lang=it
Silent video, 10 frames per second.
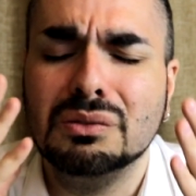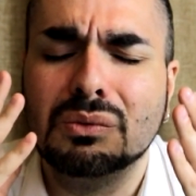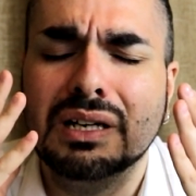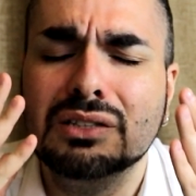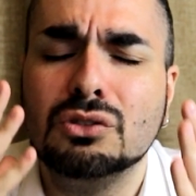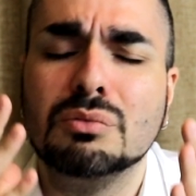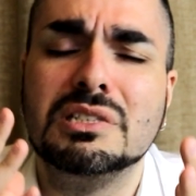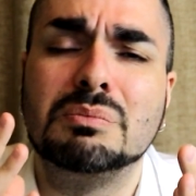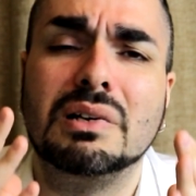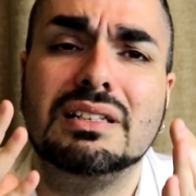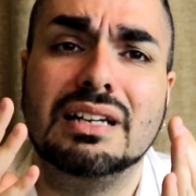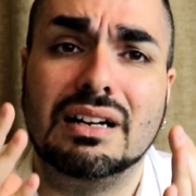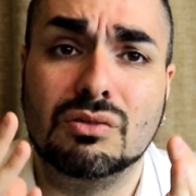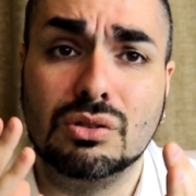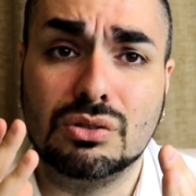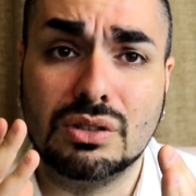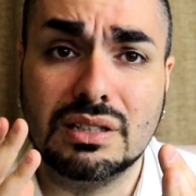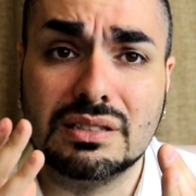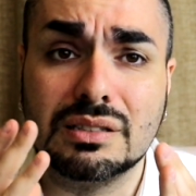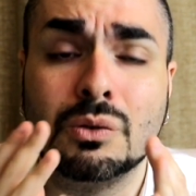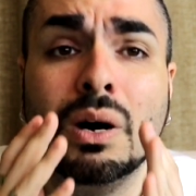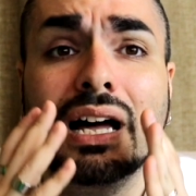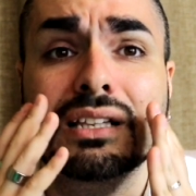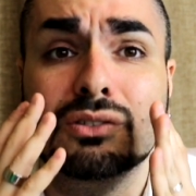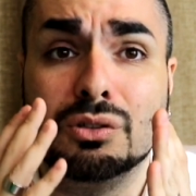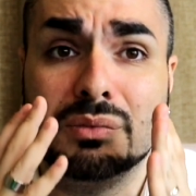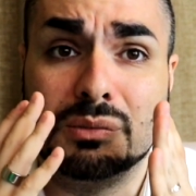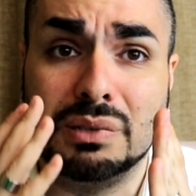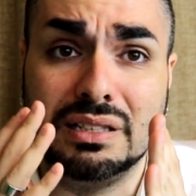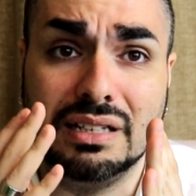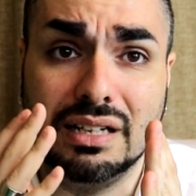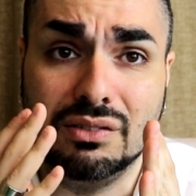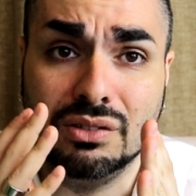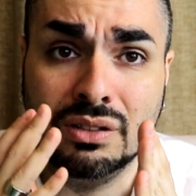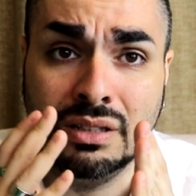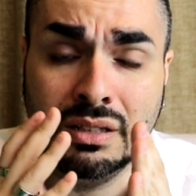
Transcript: quanto mi sbagliavo, dottoressa, quanto mi sbagliavo.